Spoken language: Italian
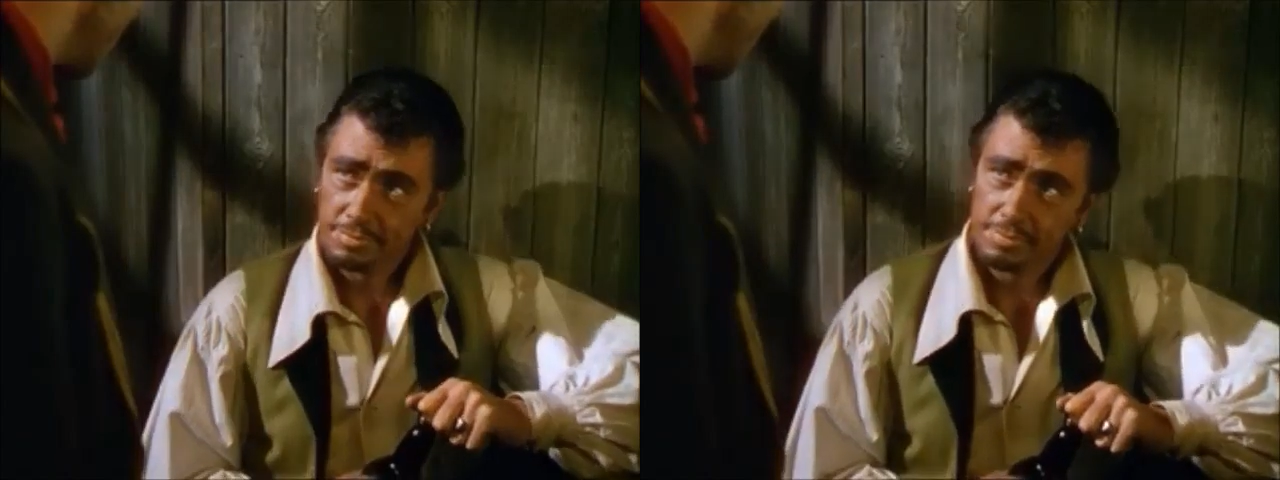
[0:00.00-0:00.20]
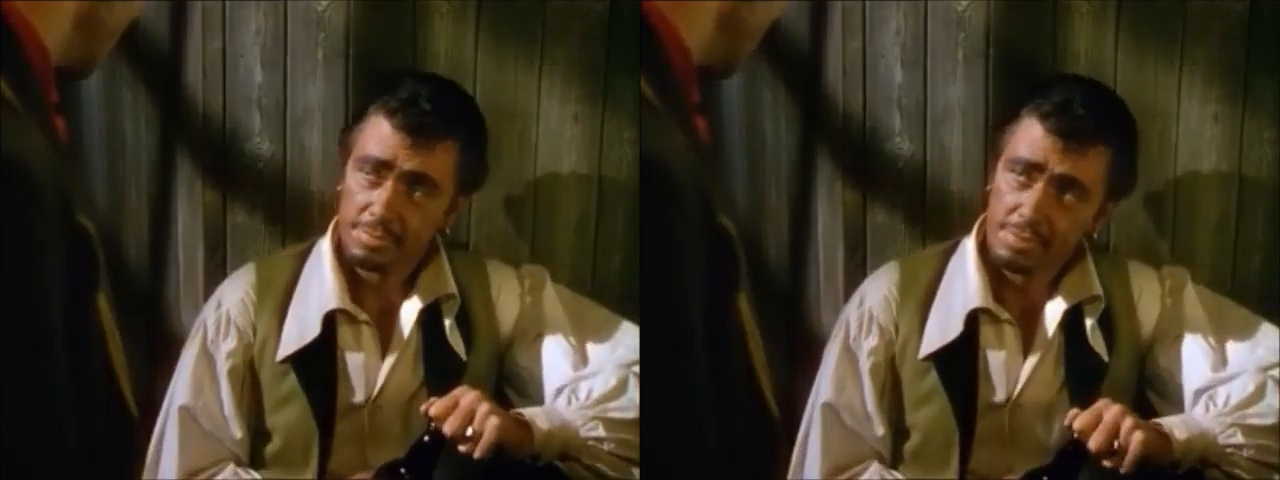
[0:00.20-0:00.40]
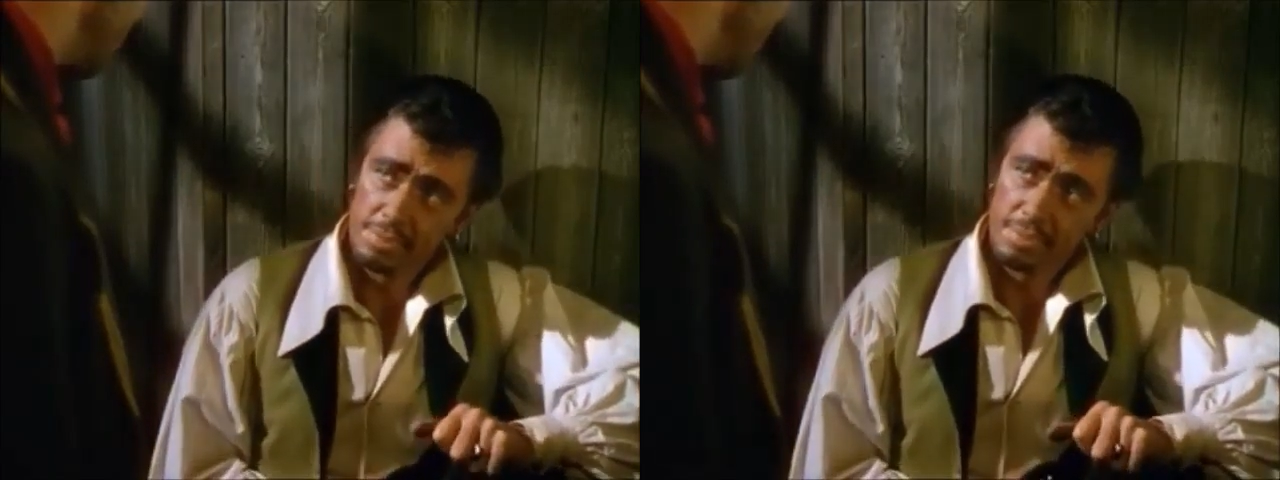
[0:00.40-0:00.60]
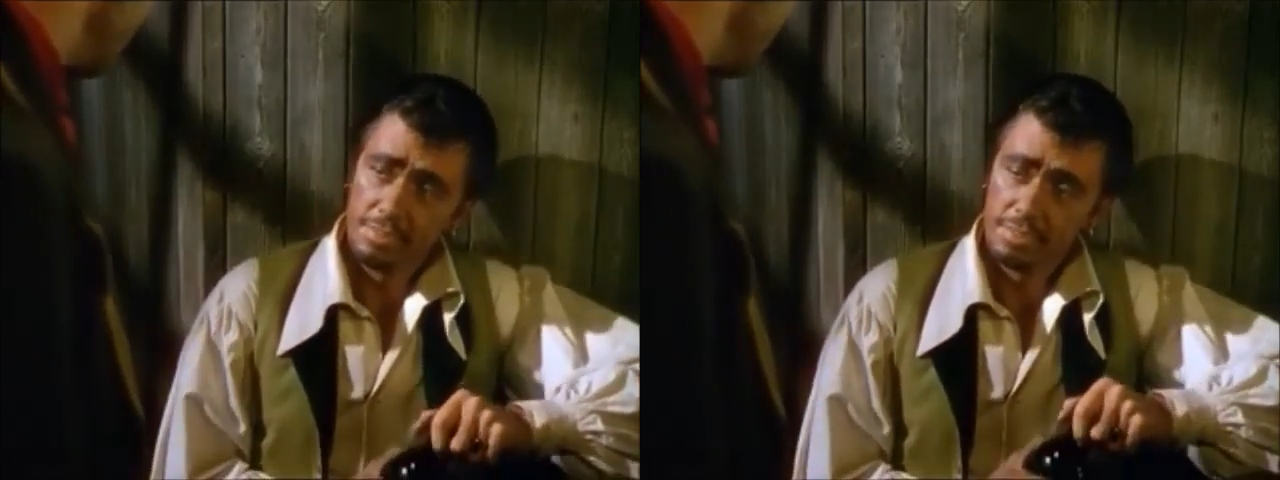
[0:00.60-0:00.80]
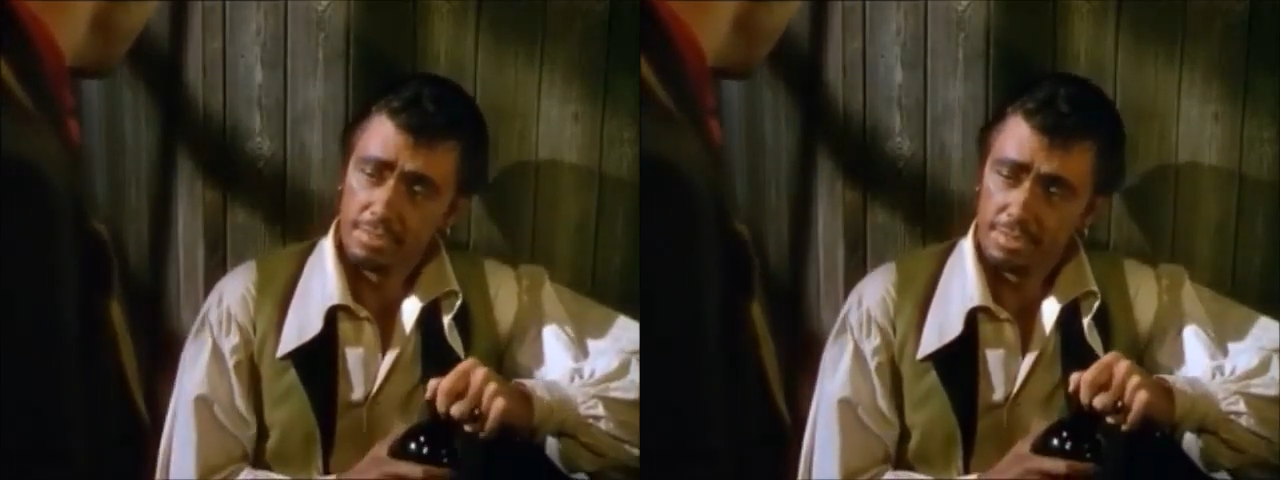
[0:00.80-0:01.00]
Se tutto va
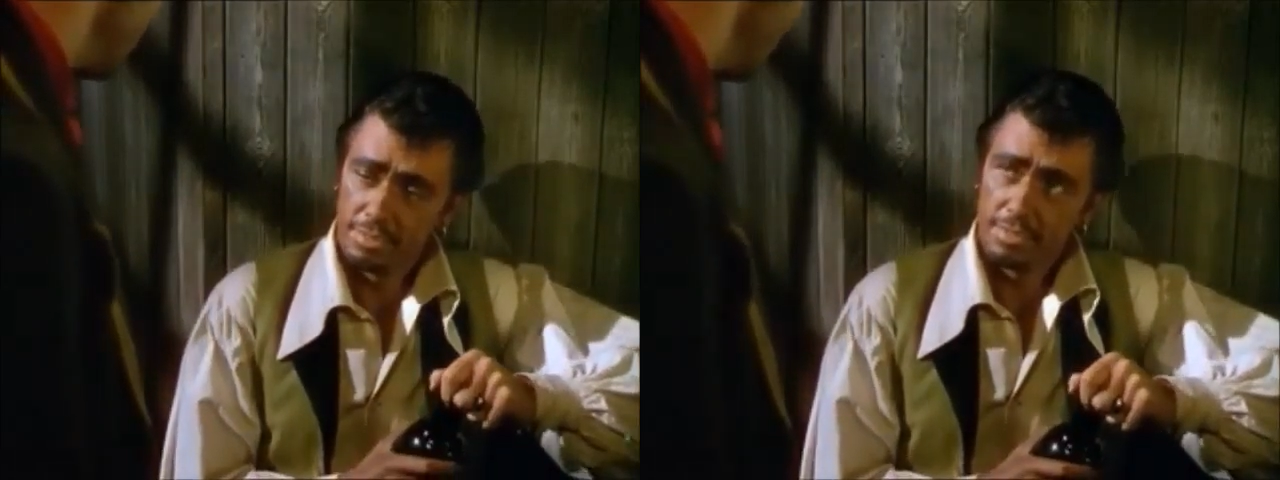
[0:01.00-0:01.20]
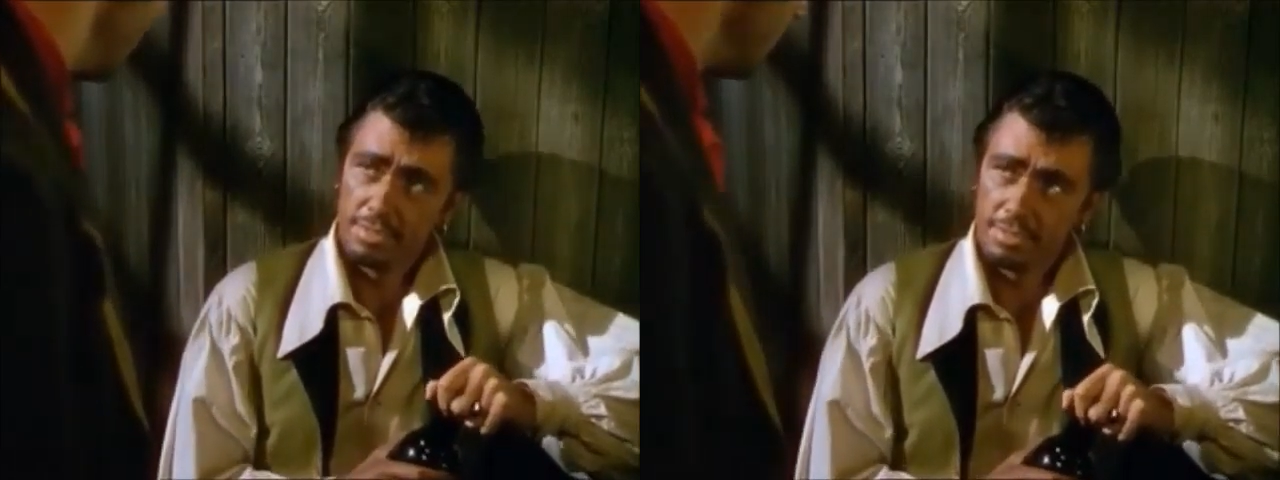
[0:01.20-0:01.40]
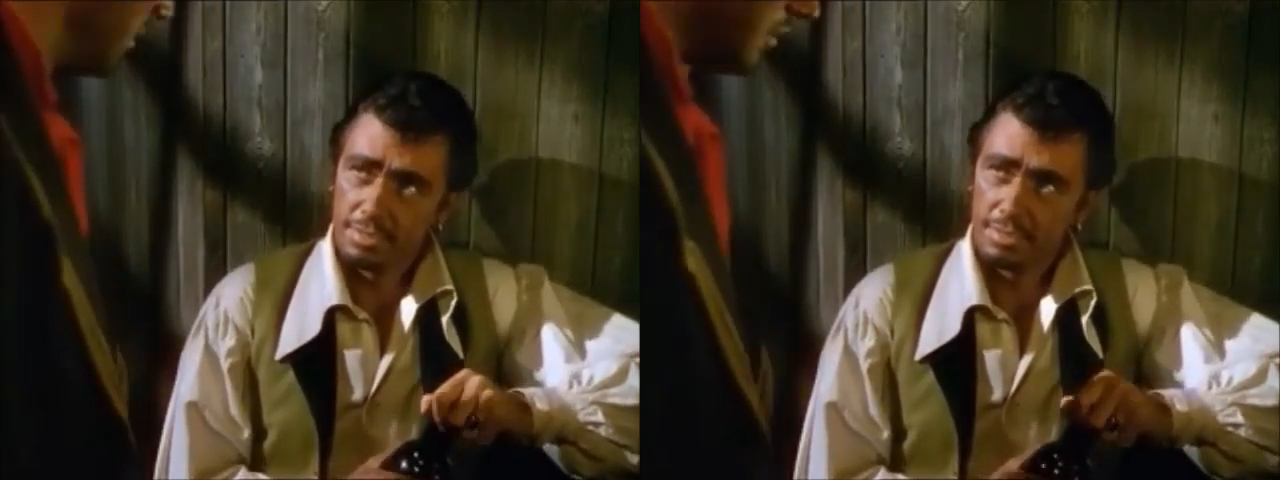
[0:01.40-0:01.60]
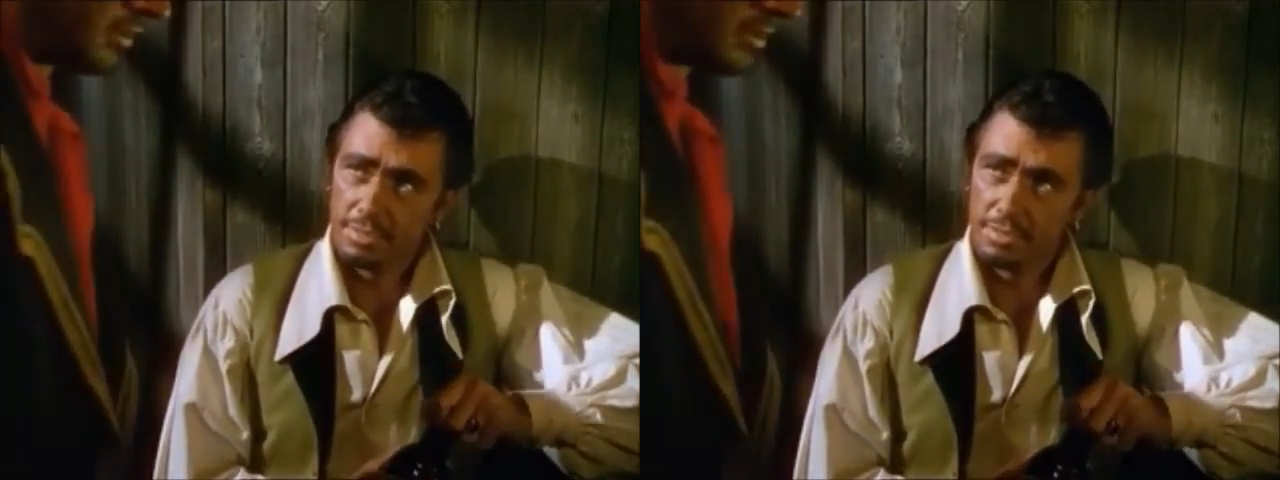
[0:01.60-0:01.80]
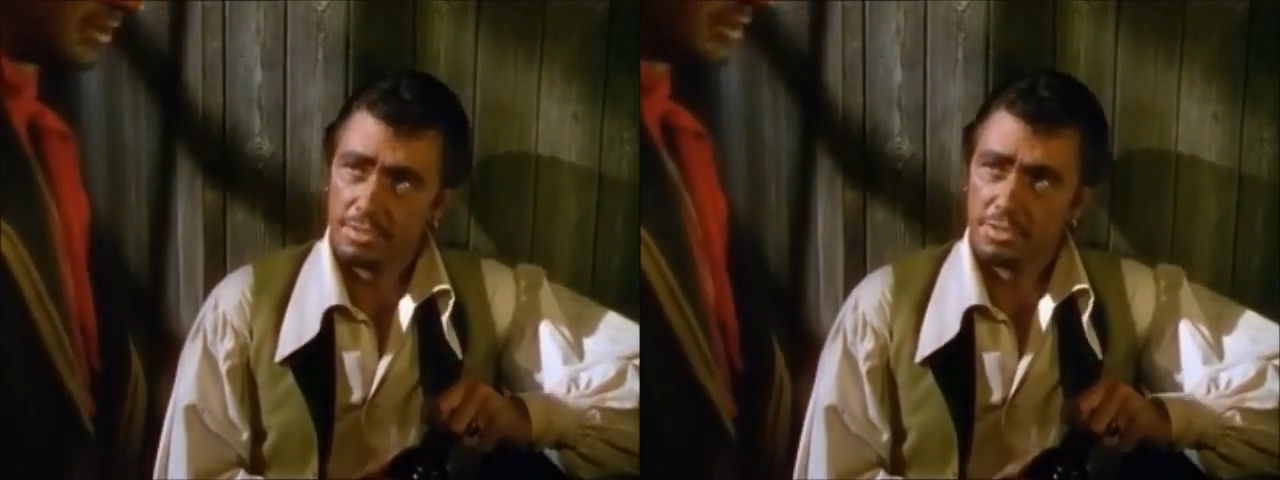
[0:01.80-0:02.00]
bene, farò un segnale
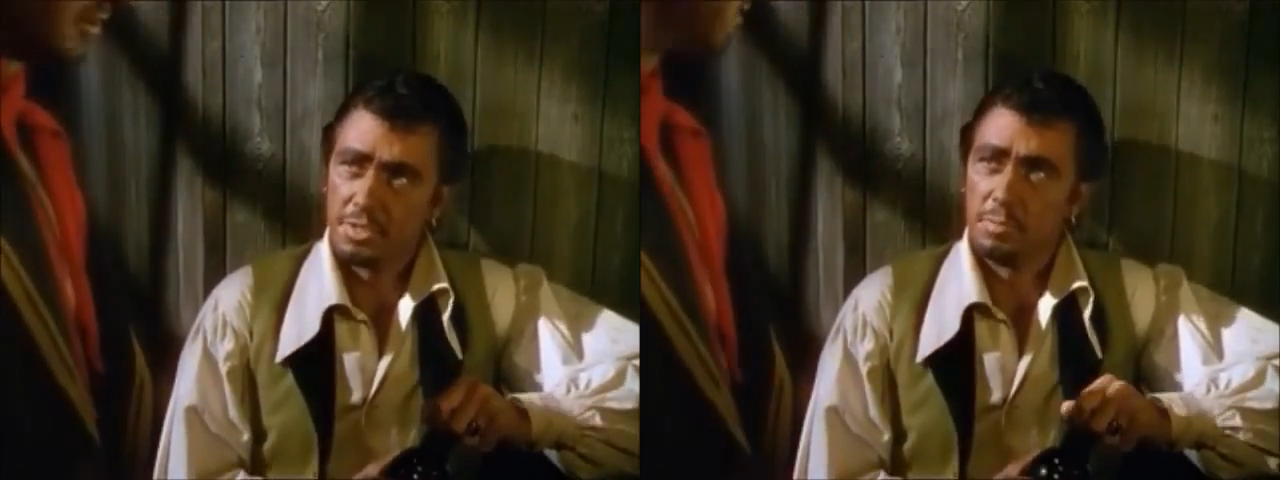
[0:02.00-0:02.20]
dalla spiaggia.